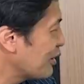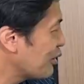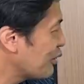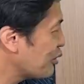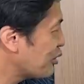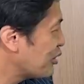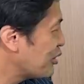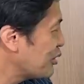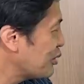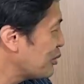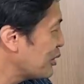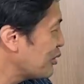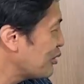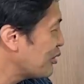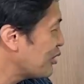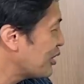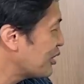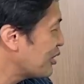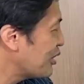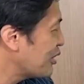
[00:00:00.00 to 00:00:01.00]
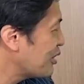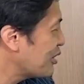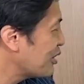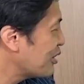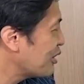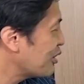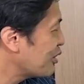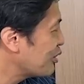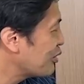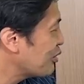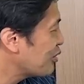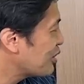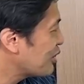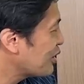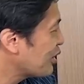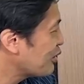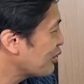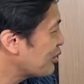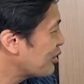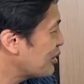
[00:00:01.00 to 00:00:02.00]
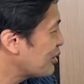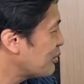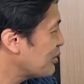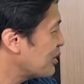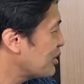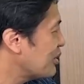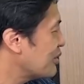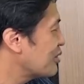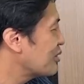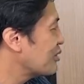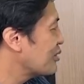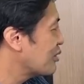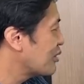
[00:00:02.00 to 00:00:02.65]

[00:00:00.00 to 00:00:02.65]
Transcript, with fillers: 結構中盤の形が少し楽しみです